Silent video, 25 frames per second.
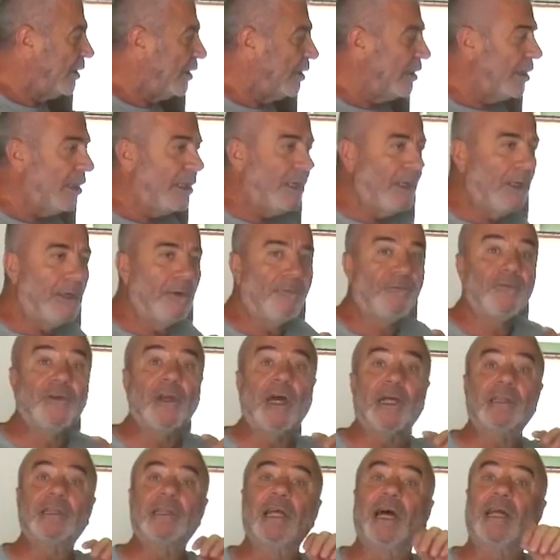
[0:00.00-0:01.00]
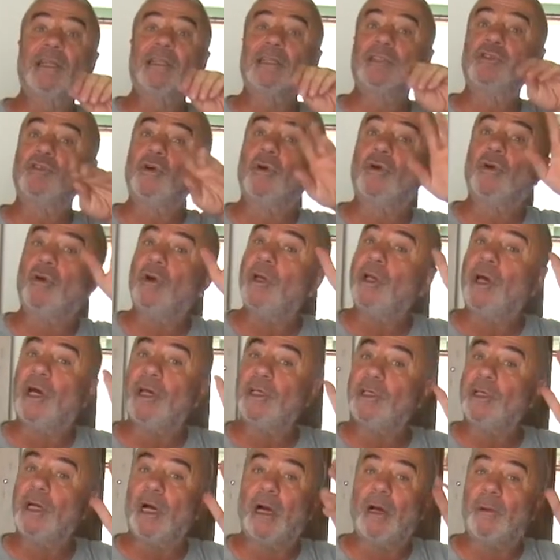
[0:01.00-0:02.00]
E, fiyatlar da çok öyle
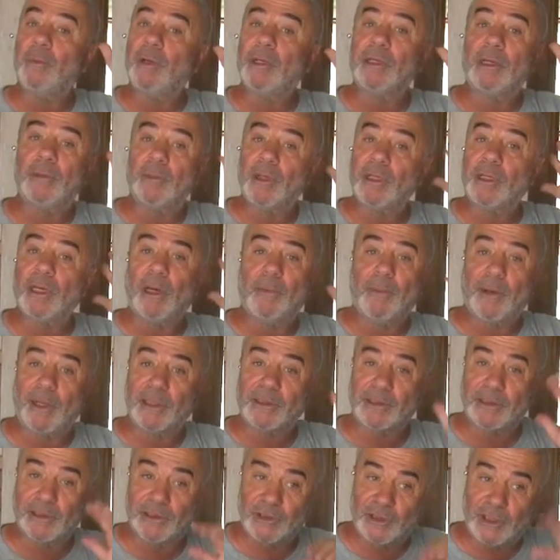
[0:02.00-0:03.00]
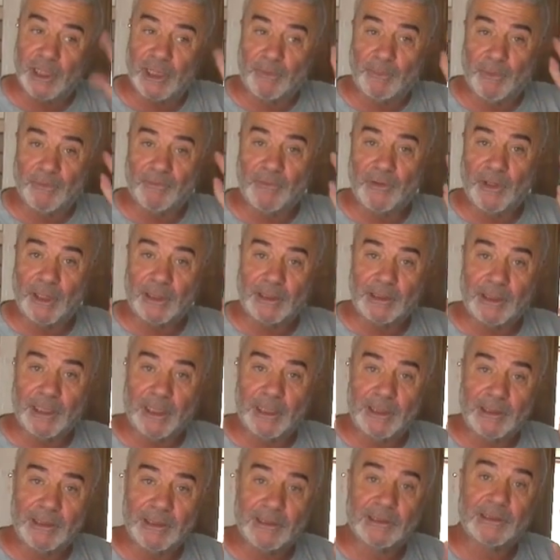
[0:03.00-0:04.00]
hani aman aman abartılacak bir
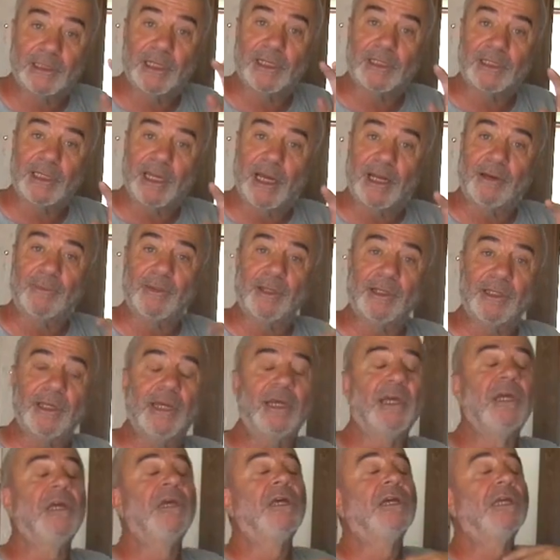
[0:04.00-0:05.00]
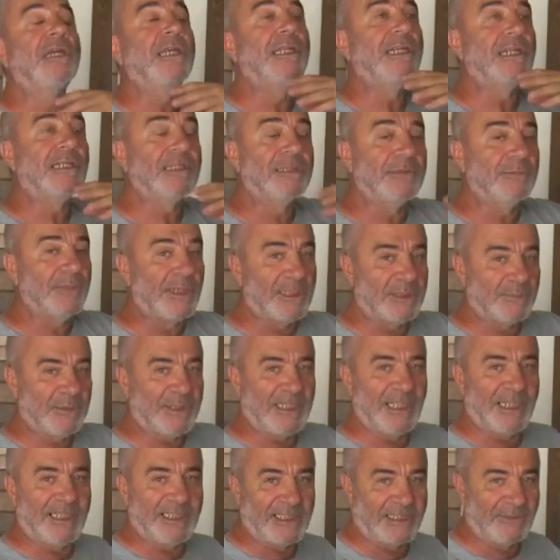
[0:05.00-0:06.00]
fiyatlar değil. Sarıgerme'de inanılmaz
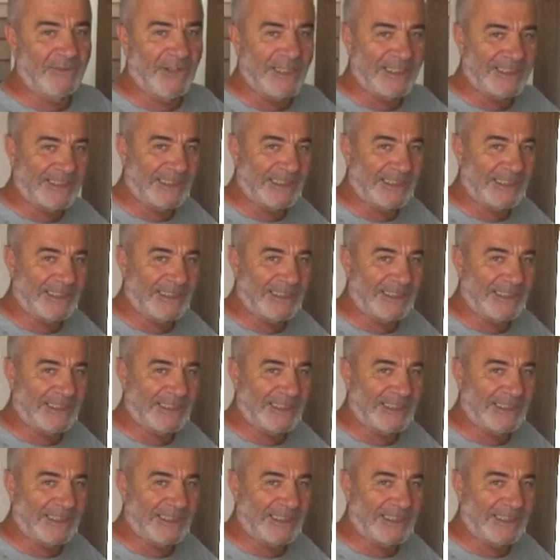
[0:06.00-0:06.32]
bir deniz var